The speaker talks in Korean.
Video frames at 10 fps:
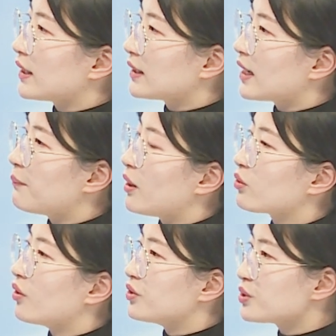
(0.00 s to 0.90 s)
대기가 매우
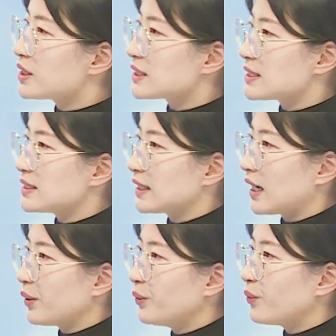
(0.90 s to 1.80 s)

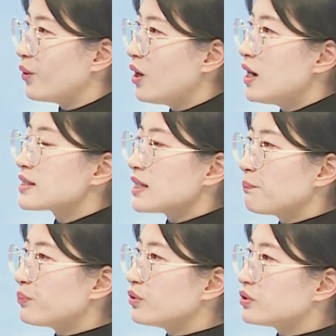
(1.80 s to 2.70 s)
건조해지겠으니까요.
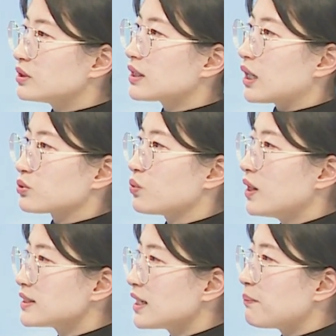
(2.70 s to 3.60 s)
산불 등 각종
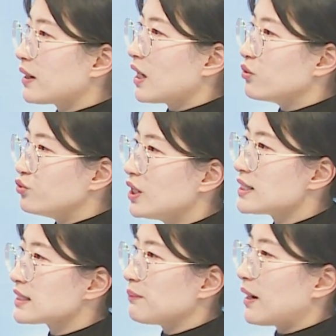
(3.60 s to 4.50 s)
화재 예방에
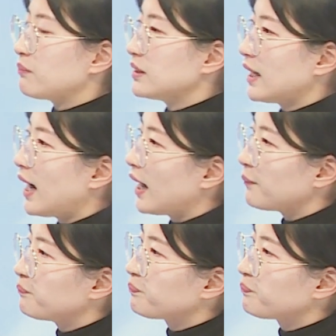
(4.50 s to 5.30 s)
유의하시기 바랍니다.